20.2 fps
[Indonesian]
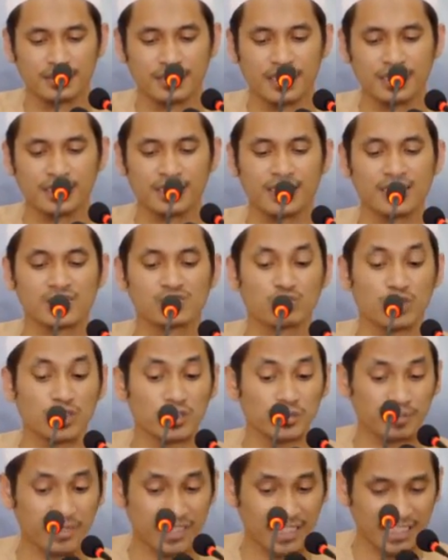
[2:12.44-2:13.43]
Ya, dengan
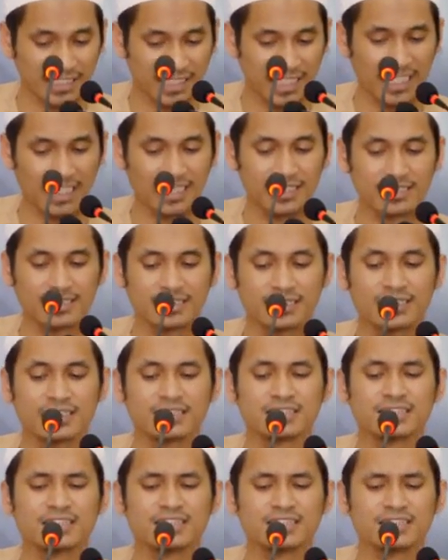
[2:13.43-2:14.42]
suatu perkataan
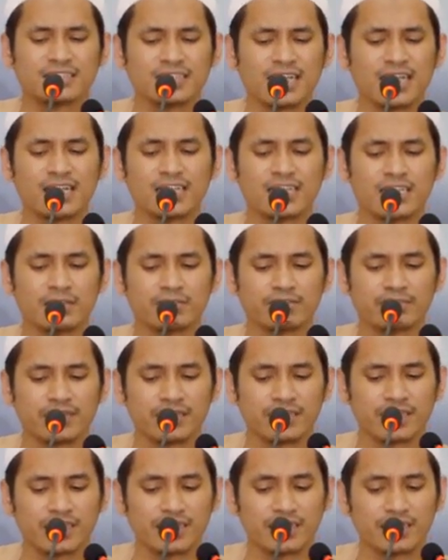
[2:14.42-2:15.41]
yang tidak
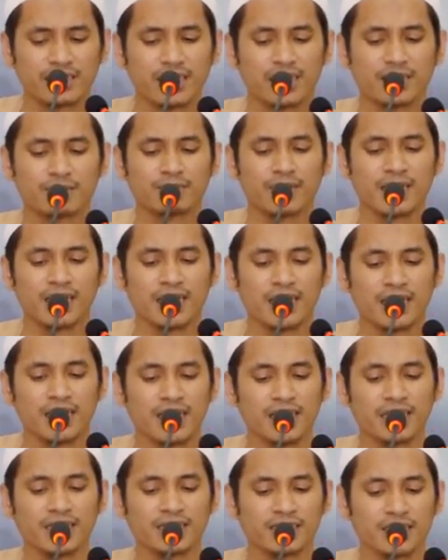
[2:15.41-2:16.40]
dipikirkan
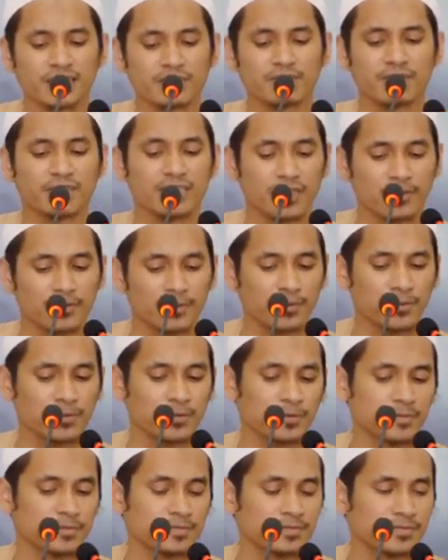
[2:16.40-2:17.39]
bahayanya terlebih
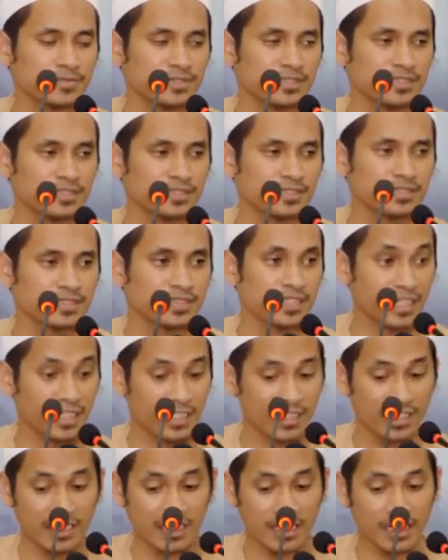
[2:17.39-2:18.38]
dahulu.
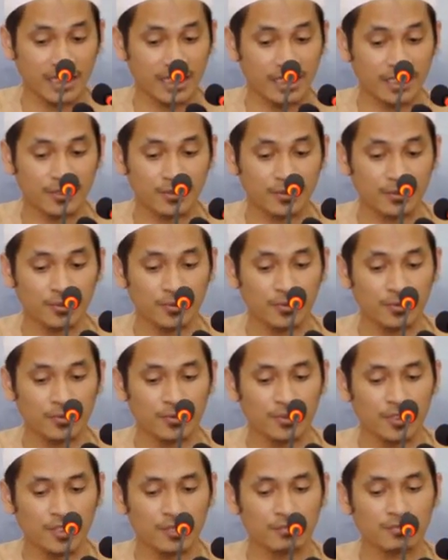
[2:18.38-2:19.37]
Gara-gara itu
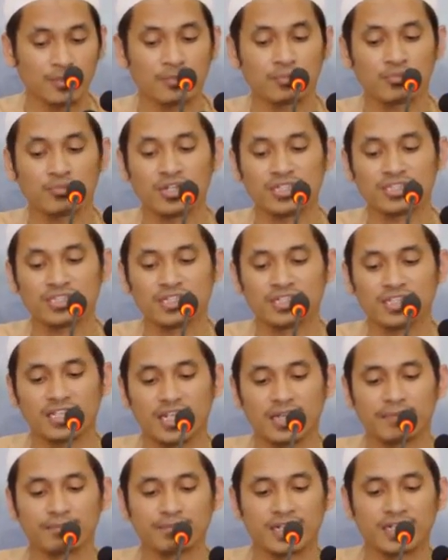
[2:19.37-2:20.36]
membuatnya
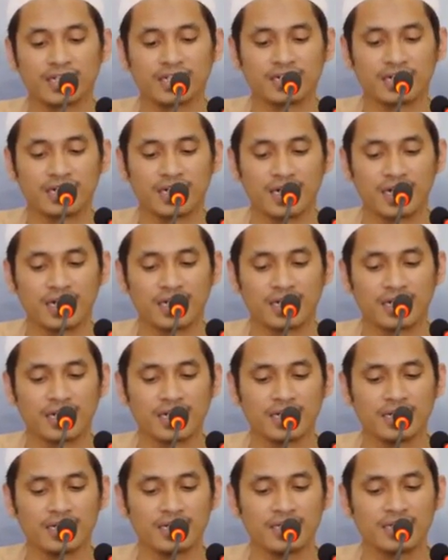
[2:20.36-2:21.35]
dilemparkan
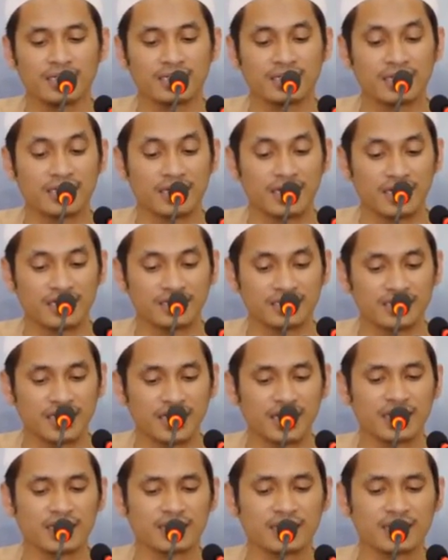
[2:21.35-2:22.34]
neraka dengan
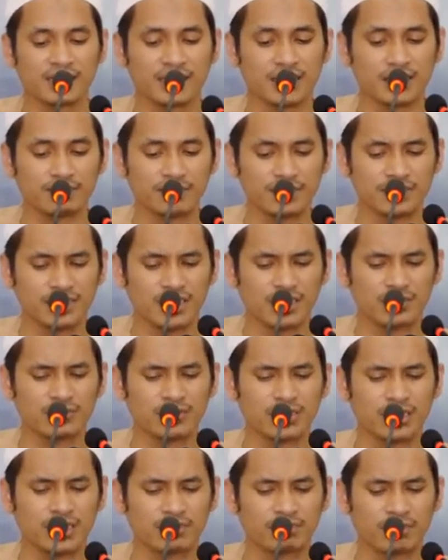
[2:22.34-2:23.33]
jarak yang lebih
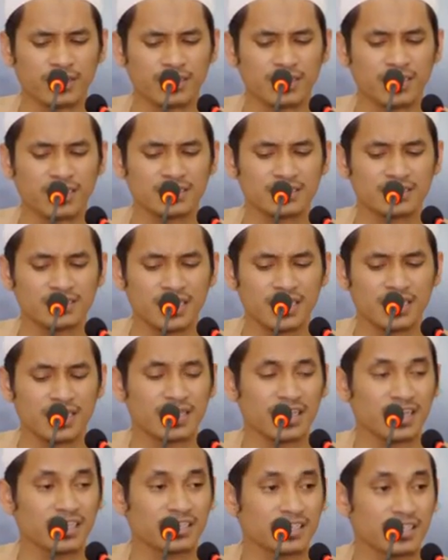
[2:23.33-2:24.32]
jauh daripada
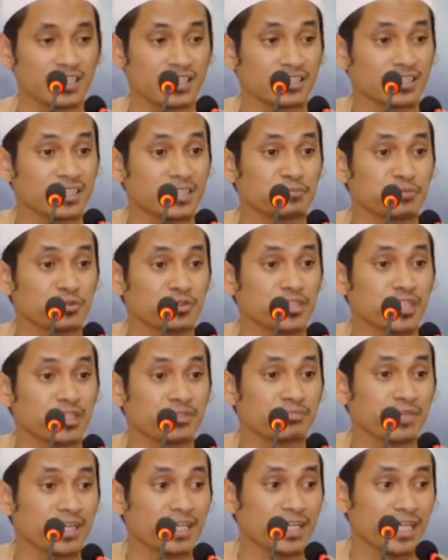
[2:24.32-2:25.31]
jarak antara timur
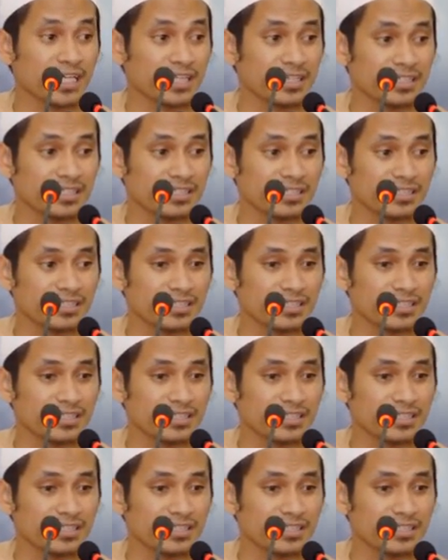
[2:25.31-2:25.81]
dan barat.